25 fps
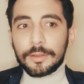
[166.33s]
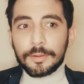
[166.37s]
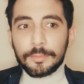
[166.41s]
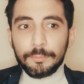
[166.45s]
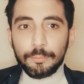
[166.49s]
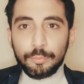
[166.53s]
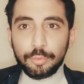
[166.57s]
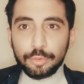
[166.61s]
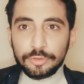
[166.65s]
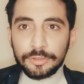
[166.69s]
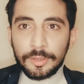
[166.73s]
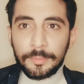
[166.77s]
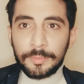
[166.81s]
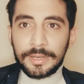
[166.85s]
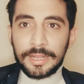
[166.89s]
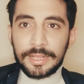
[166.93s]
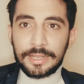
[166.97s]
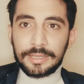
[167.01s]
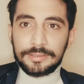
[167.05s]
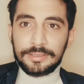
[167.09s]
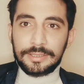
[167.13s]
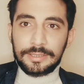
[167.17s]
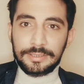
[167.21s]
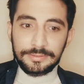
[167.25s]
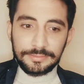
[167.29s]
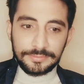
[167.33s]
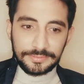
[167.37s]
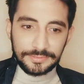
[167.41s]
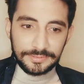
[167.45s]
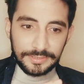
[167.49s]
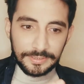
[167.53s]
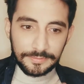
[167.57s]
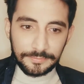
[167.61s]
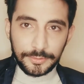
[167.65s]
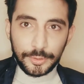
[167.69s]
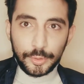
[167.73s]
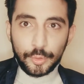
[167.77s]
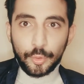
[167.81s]
Bu zamana kadar
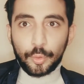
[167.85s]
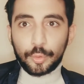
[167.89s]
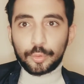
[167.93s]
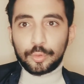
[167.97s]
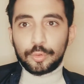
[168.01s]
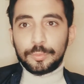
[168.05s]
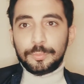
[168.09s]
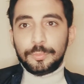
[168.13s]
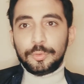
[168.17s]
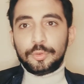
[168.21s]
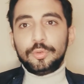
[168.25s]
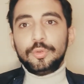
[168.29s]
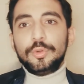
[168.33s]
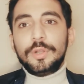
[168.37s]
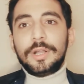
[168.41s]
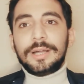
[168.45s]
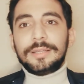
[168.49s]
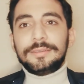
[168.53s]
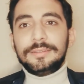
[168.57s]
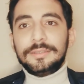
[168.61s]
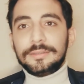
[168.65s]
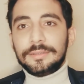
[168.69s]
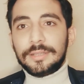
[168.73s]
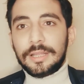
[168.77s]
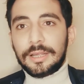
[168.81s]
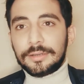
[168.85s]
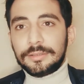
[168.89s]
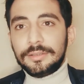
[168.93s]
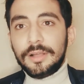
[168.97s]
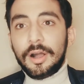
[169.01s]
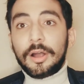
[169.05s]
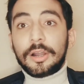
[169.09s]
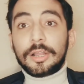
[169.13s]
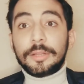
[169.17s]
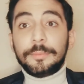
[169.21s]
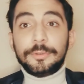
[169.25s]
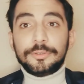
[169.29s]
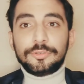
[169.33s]
sevgili olduğu bütün kadınlarda
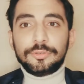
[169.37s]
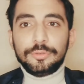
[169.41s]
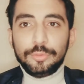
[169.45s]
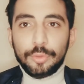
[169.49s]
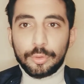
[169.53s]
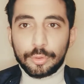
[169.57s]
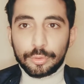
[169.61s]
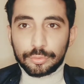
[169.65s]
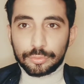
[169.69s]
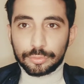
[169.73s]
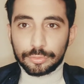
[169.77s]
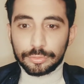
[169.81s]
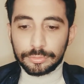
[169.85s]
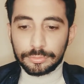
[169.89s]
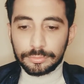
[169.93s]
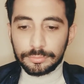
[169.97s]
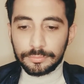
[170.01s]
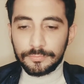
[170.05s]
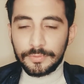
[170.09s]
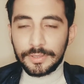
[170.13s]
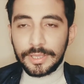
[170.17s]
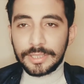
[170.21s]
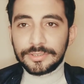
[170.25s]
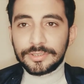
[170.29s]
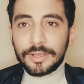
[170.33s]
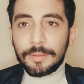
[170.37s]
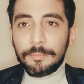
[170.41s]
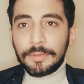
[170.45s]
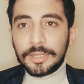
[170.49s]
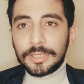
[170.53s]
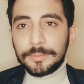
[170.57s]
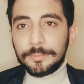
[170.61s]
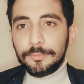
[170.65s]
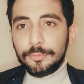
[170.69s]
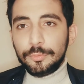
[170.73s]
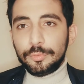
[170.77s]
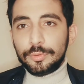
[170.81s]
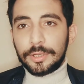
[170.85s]
arabası yoktu. Ve geçen
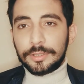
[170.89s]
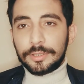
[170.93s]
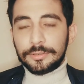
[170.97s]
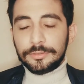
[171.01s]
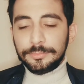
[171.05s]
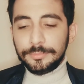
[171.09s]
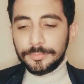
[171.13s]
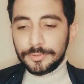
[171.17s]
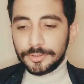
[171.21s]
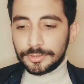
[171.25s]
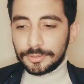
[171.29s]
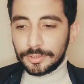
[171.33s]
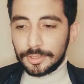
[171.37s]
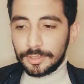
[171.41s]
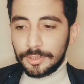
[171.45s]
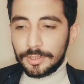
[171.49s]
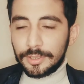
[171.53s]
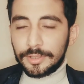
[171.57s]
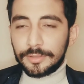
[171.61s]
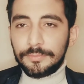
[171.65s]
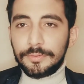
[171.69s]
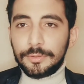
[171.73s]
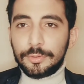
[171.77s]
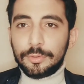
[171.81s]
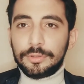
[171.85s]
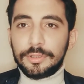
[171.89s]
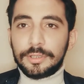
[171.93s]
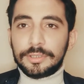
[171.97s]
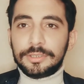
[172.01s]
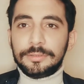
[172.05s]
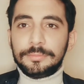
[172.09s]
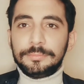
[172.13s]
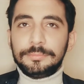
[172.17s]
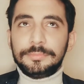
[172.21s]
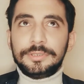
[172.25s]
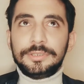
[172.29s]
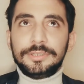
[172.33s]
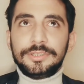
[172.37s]
bana bir video atmış. Videoda
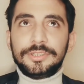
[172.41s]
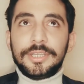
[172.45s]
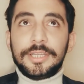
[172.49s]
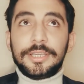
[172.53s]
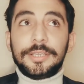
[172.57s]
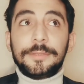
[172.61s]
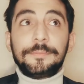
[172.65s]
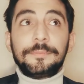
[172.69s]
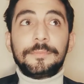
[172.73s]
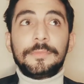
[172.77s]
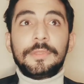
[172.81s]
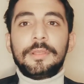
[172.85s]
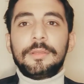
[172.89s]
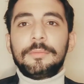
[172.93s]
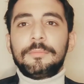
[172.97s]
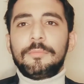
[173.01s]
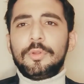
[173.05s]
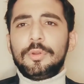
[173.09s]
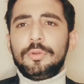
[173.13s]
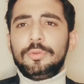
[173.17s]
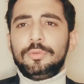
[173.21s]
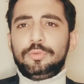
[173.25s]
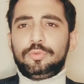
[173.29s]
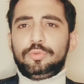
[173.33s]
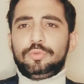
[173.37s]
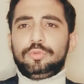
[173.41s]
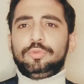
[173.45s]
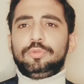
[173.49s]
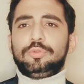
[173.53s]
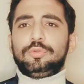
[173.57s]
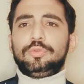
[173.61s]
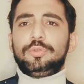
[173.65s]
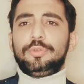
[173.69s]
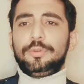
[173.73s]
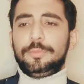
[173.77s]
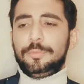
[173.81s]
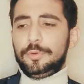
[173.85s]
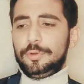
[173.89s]
adamın biri şey böyle 300
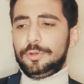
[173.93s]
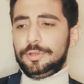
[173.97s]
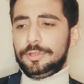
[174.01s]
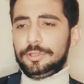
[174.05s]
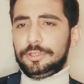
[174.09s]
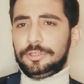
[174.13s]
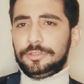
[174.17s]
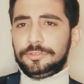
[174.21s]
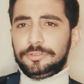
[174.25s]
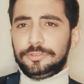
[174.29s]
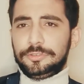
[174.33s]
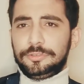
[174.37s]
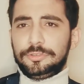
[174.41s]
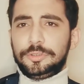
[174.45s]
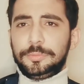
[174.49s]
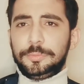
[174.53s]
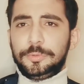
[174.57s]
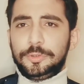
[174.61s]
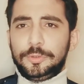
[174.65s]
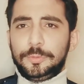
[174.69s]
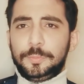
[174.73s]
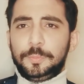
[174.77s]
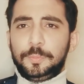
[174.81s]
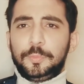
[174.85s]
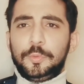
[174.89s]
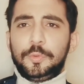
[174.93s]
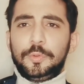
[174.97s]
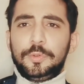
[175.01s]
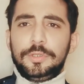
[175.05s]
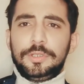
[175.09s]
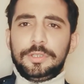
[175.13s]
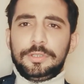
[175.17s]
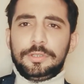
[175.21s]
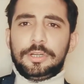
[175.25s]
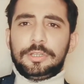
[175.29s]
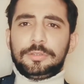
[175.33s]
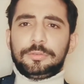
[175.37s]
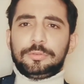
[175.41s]
kilo böyle kasıntı bir tip
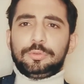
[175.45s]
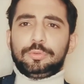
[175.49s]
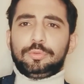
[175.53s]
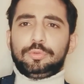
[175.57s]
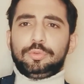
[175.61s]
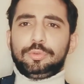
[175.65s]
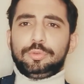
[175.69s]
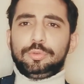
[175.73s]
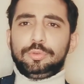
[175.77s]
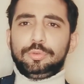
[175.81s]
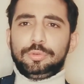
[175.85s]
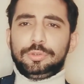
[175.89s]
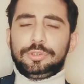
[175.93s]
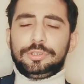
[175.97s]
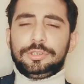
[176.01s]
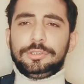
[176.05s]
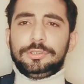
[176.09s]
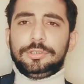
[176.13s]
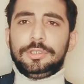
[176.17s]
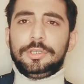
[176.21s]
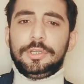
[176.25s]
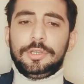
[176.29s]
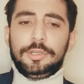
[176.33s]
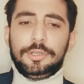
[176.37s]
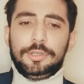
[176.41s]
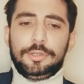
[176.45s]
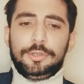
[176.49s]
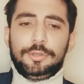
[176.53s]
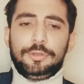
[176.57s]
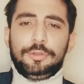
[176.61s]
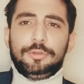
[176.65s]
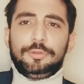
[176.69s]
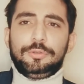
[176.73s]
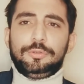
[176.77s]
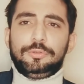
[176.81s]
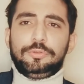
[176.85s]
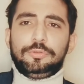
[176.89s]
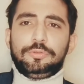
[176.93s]
böyle anlatıyor diyor ki
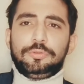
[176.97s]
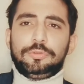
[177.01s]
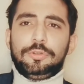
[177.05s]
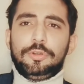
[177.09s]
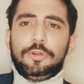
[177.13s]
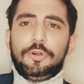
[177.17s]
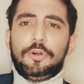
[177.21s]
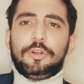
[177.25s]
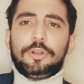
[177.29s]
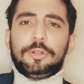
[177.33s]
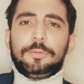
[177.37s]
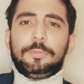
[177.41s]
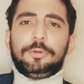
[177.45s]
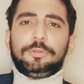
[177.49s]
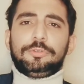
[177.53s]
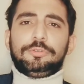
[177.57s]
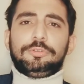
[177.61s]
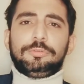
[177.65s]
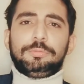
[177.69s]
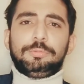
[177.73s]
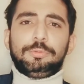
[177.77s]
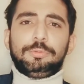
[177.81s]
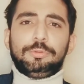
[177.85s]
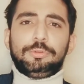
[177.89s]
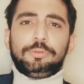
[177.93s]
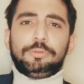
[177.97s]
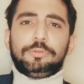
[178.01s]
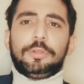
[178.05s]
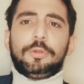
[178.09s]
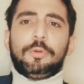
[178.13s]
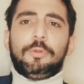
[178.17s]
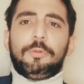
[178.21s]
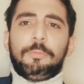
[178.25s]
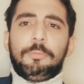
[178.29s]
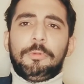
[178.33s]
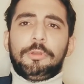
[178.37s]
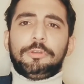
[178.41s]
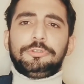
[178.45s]
işte arabasız bu işler
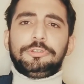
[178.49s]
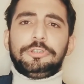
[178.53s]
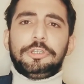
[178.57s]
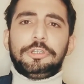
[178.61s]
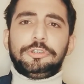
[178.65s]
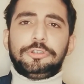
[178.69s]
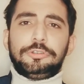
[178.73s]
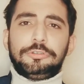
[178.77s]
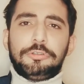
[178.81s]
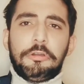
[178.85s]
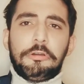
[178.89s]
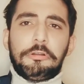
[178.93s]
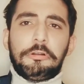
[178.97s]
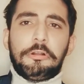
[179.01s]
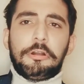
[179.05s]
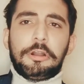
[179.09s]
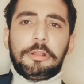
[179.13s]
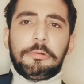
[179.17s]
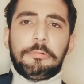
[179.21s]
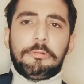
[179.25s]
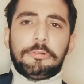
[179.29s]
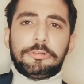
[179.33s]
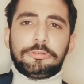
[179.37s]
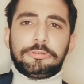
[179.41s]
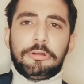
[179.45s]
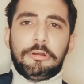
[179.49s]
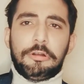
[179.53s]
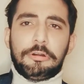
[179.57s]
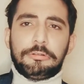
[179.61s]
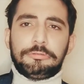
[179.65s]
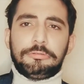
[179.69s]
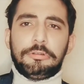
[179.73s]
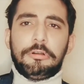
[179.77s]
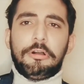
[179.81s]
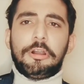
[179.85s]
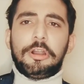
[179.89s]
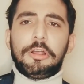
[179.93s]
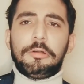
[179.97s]
olmaz gençler araba
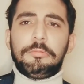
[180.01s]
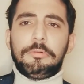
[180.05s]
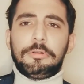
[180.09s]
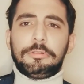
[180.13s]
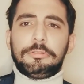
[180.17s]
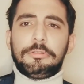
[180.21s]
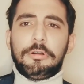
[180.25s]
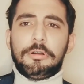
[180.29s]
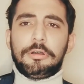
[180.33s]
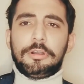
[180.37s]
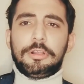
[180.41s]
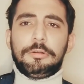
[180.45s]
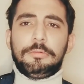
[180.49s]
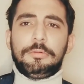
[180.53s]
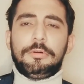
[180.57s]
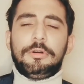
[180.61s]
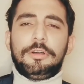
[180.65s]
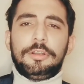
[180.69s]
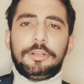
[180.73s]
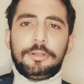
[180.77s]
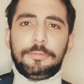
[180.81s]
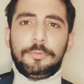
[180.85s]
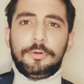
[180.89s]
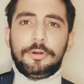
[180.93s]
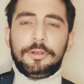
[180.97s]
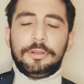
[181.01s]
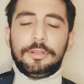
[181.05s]
şart araba da araba araba